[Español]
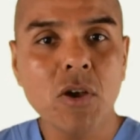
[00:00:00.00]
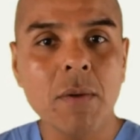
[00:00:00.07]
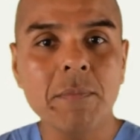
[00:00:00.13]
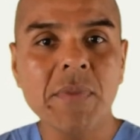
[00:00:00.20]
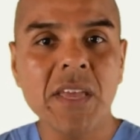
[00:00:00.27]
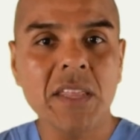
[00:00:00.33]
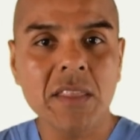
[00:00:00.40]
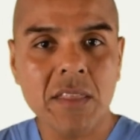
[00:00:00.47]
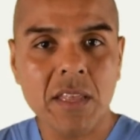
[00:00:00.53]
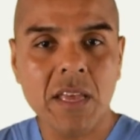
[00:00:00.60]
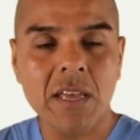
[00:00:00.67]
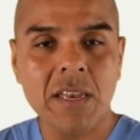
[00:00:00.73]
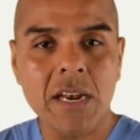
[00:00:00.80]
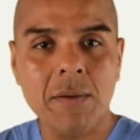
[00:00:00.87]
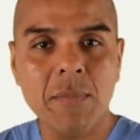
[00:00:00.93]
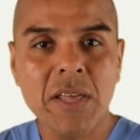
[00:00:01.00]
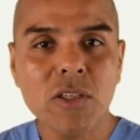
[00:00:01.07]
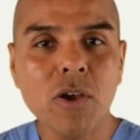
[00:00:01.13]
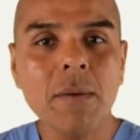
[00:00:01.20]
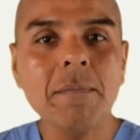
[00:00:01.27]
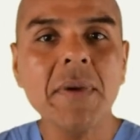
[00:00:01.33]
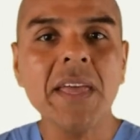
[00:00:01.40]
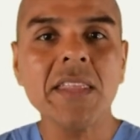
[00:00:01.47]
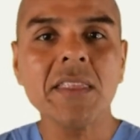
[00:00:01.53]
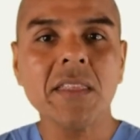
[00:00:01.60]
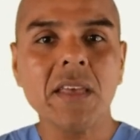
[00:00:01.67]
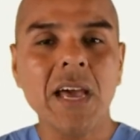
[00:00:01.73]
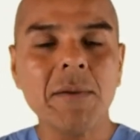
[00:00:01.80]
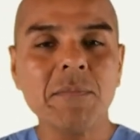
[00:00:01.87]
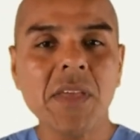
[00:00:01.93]

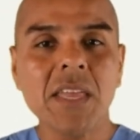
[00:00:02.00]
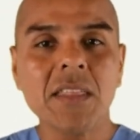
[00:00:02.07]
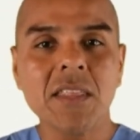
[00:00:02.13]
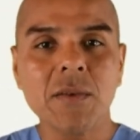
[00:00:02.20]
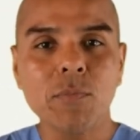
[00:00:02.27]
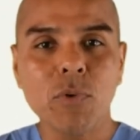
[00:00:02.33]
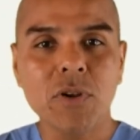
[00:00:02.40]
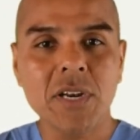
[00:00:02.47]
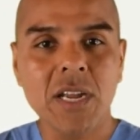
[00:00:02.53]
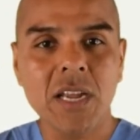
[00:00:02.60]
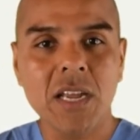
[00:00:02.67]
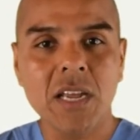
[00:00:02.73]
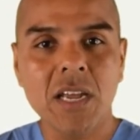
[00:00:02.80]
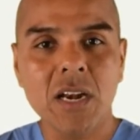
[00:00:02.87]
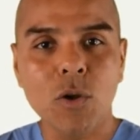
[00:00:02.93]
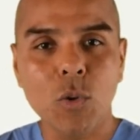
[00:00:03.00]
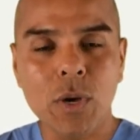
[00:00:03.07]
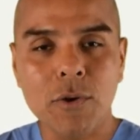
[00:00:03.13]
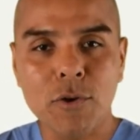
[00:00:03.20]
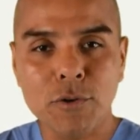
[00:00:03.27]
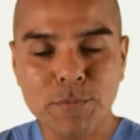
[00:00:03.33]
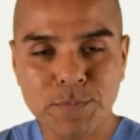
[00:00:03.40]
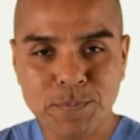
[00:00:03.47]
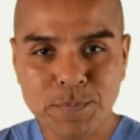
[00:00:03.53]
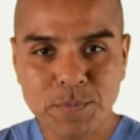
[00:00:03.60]
ambiente, pone el huevo.